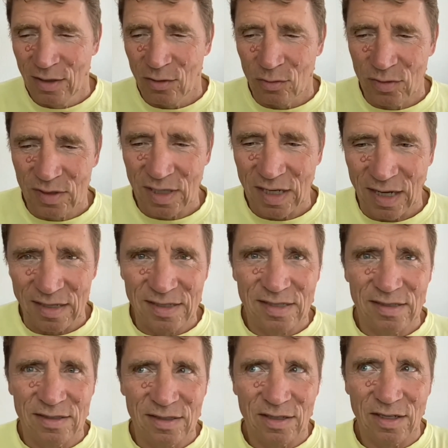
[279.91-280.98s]
und die
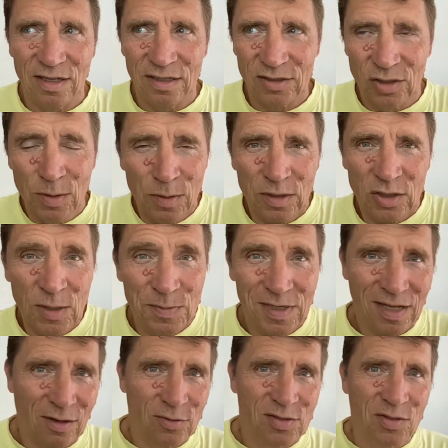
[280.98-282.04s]
ganzen
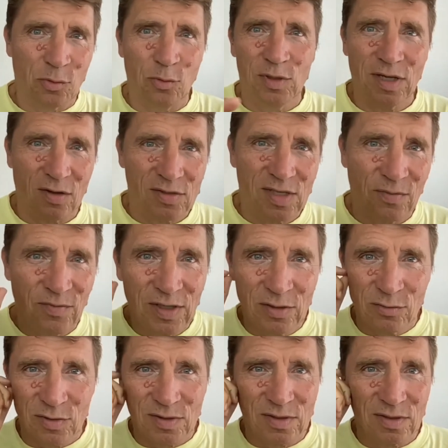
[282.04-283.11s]
Schnipsel rauszuholen aus den
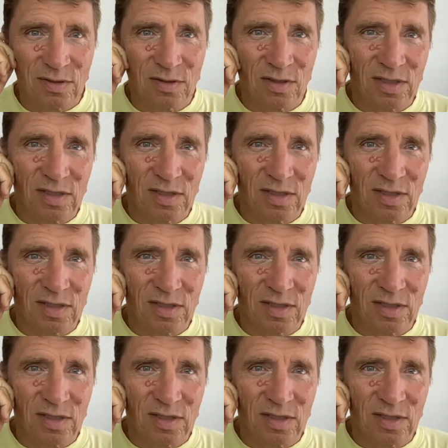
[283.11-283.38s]
Videos,